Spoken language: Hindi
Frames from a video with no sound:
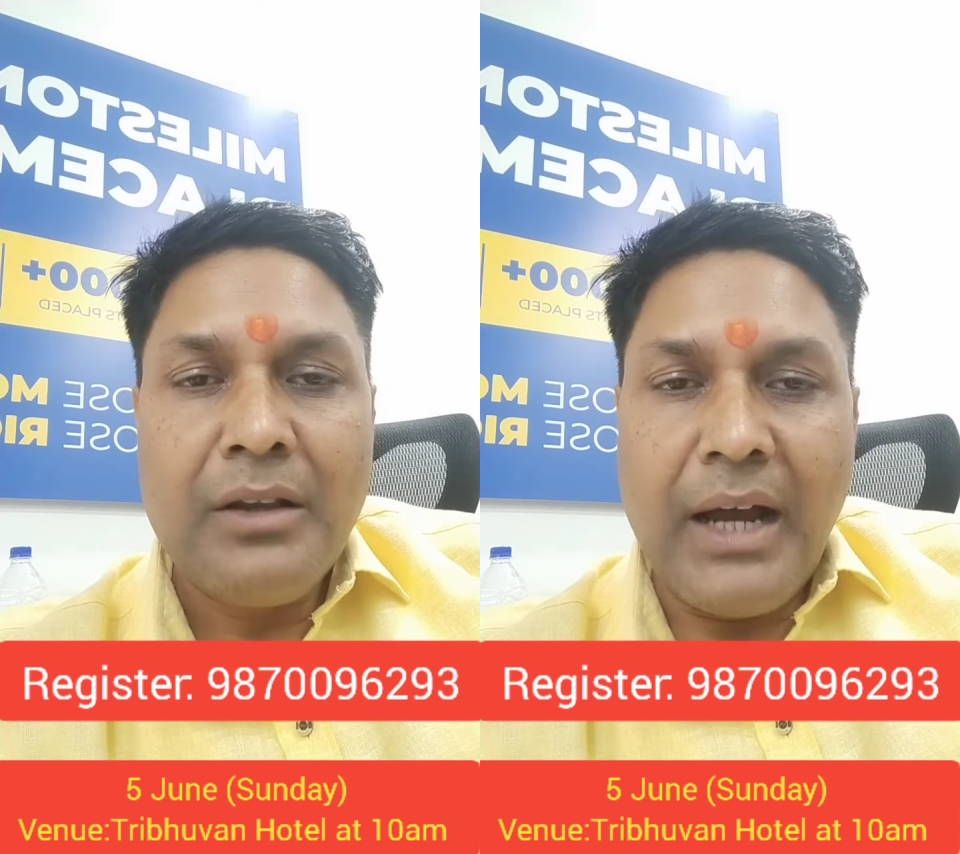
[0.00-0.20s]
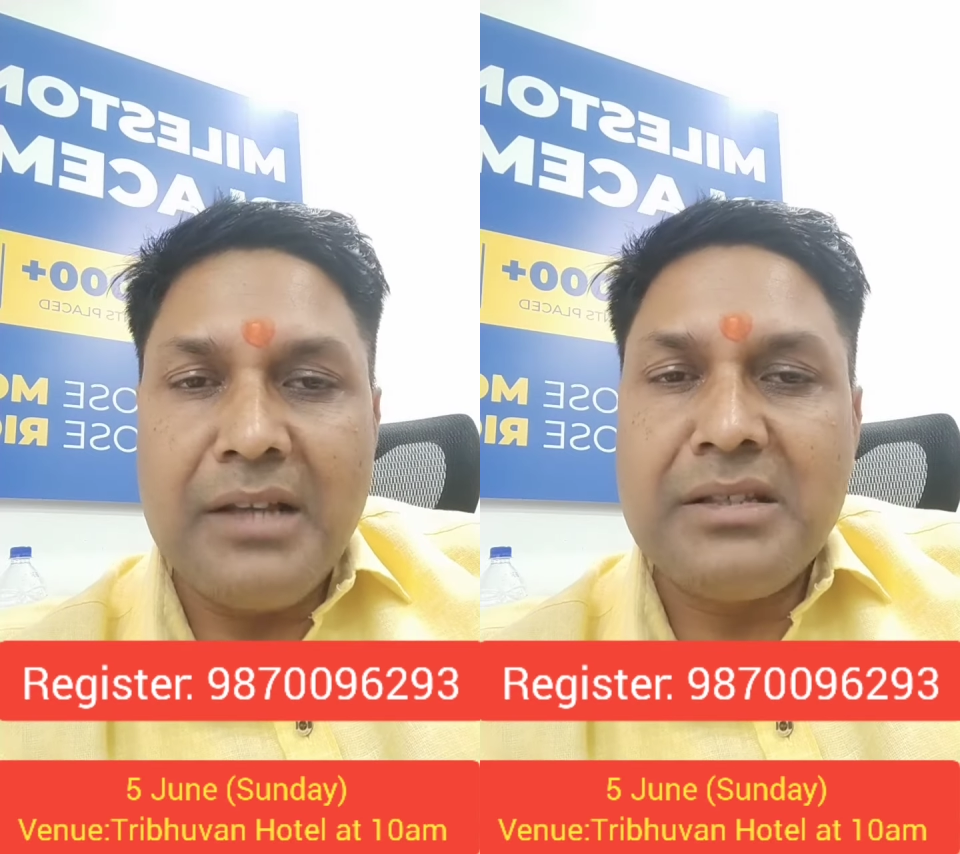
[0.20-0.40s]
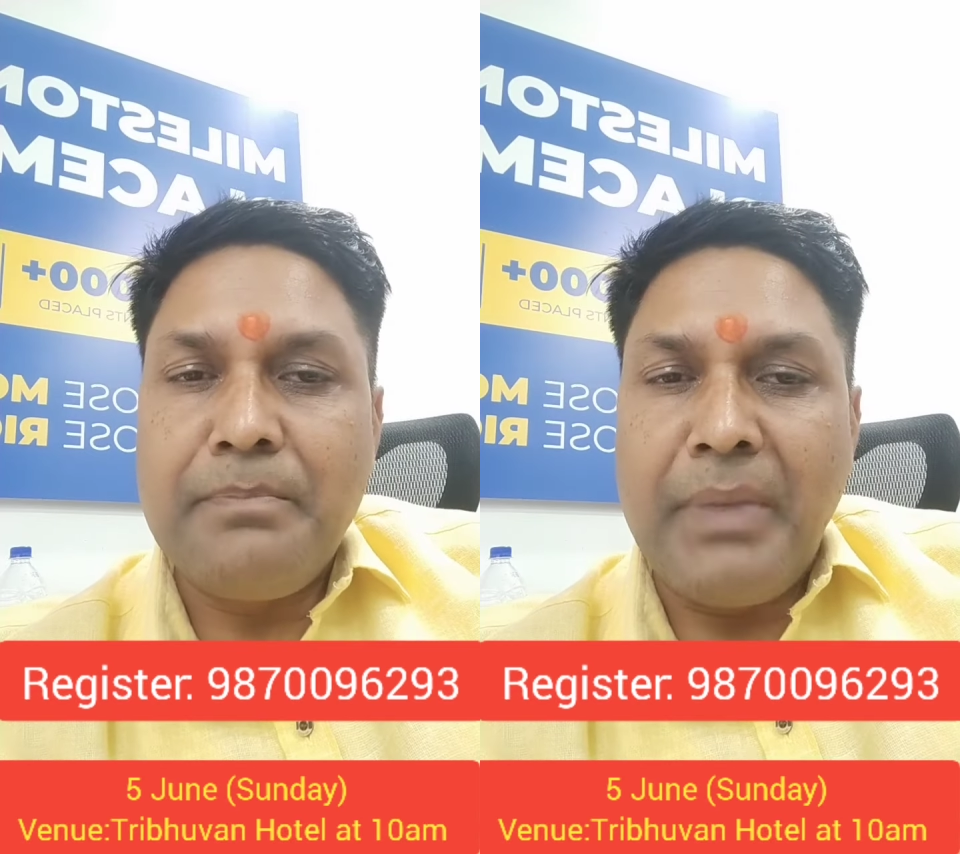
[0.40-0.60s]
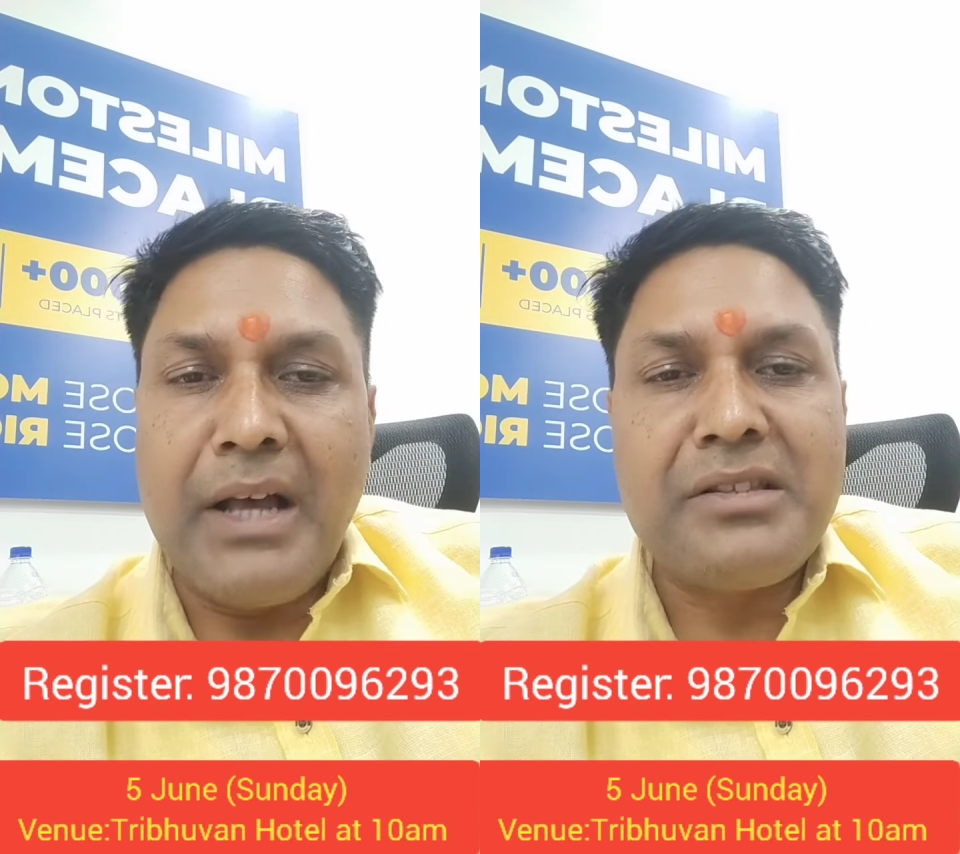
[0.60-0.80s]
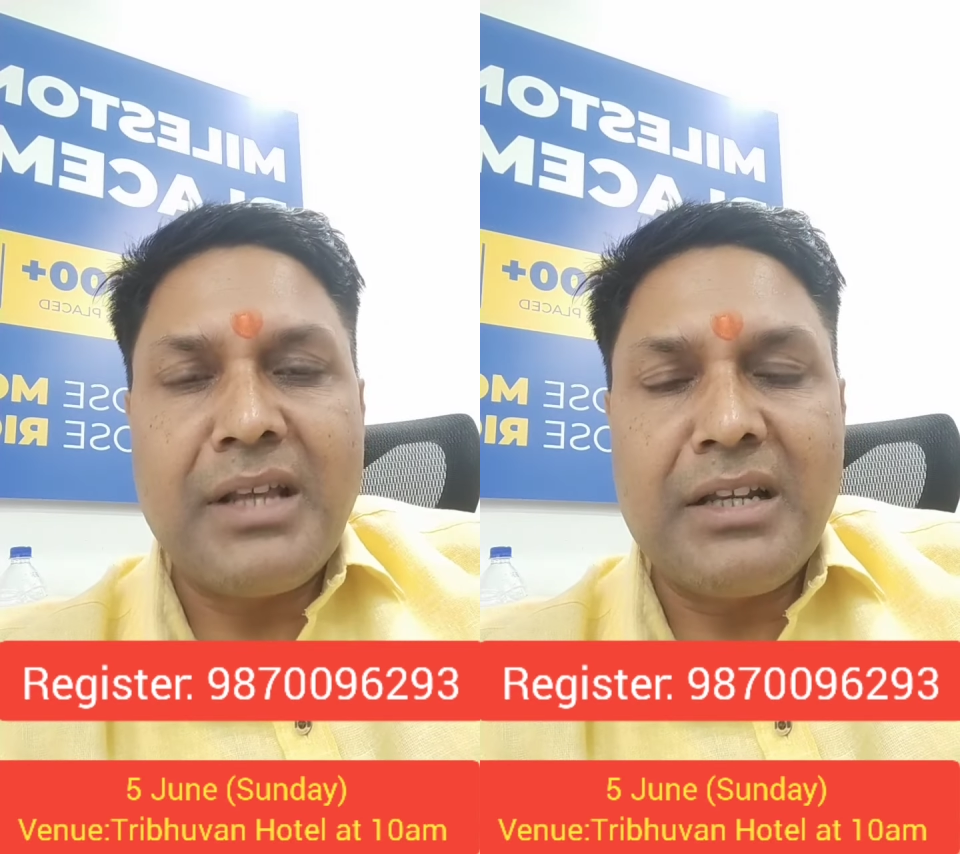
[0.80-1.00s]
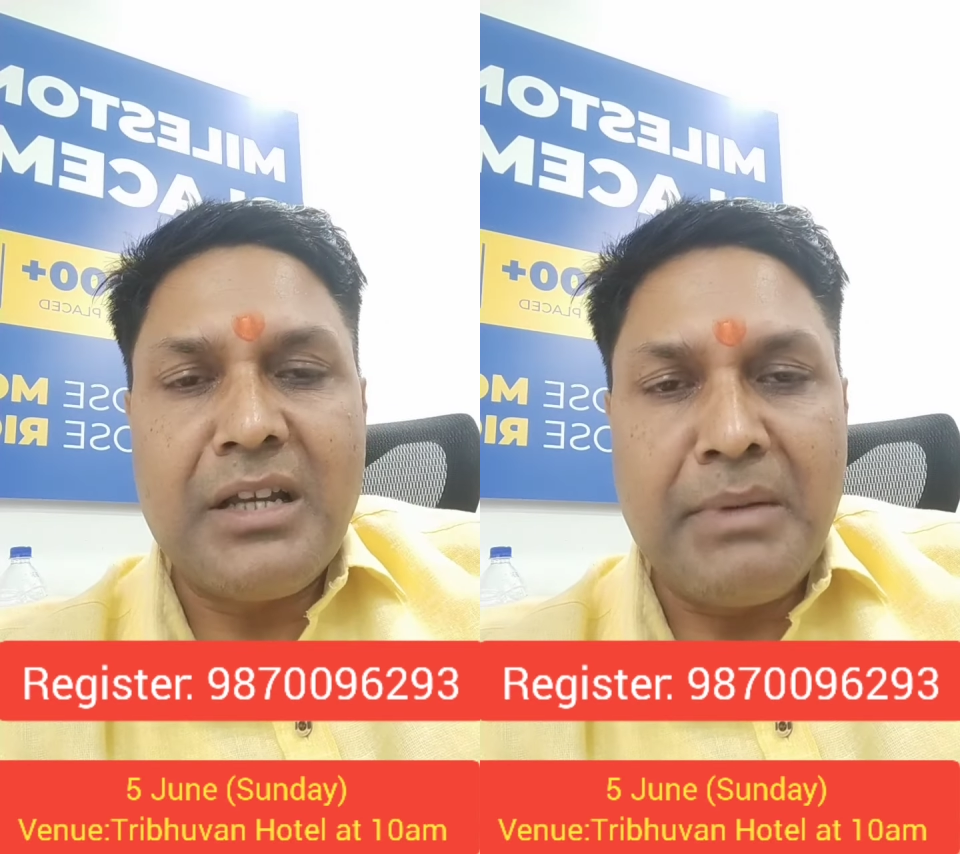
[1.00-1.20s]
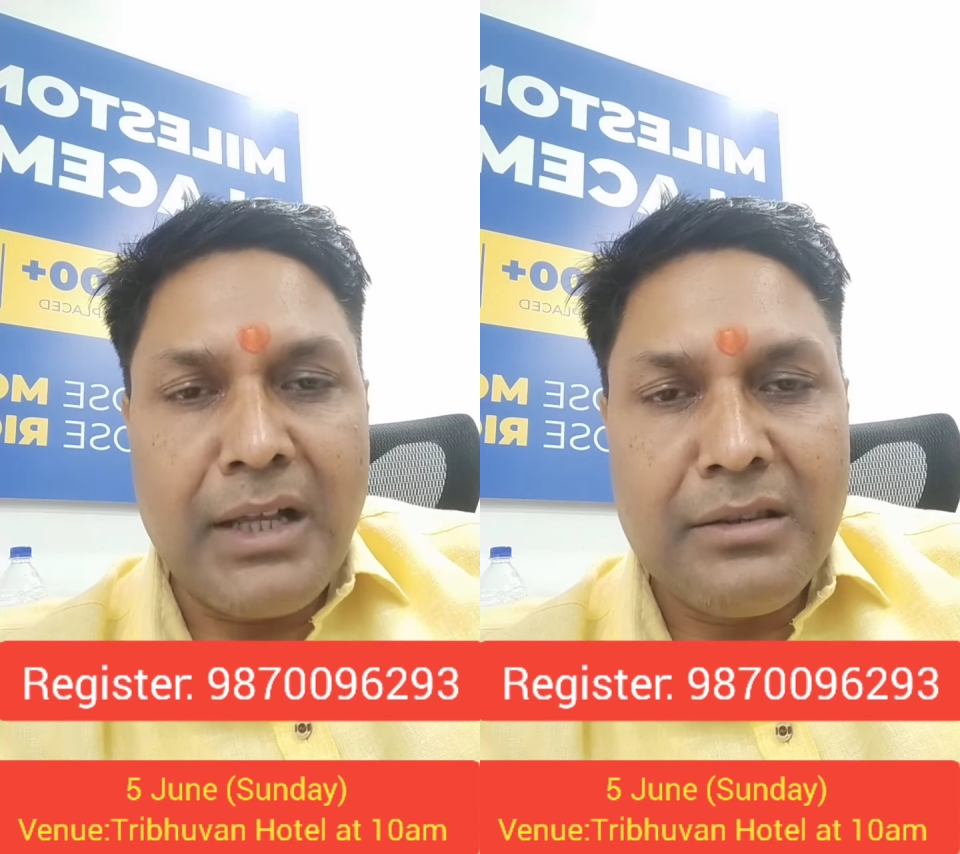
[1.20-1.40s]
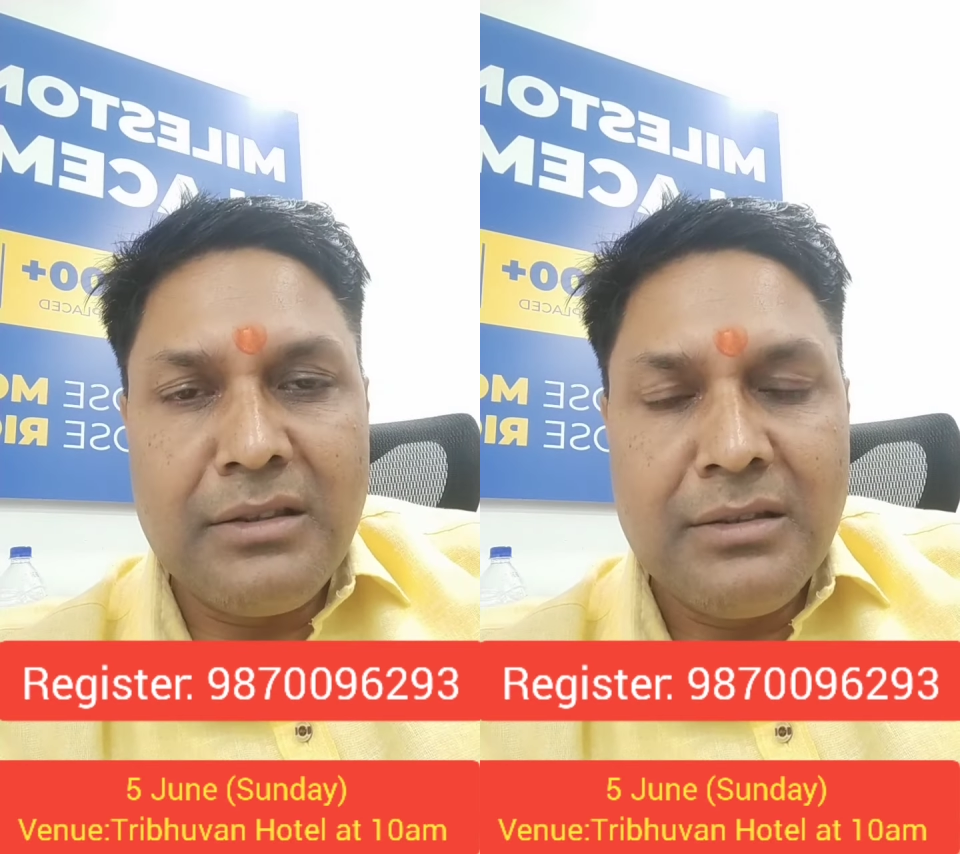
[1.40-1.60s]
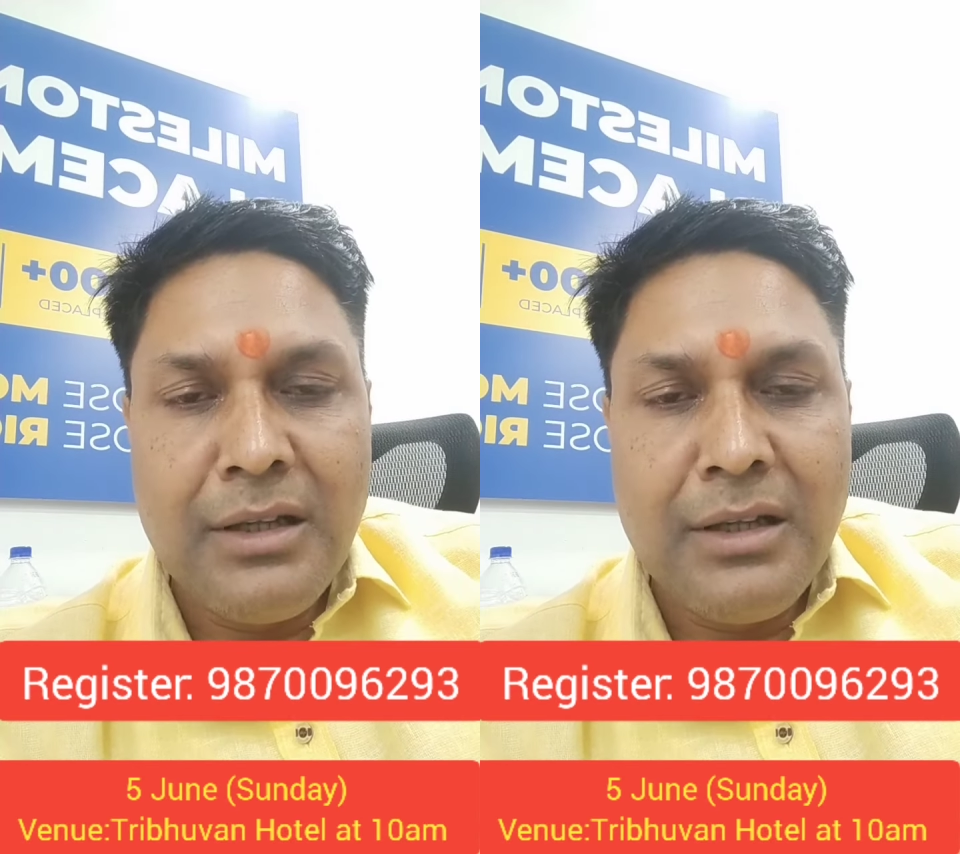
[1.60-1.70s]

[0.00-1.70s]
कि आज से पाँच साल के बाद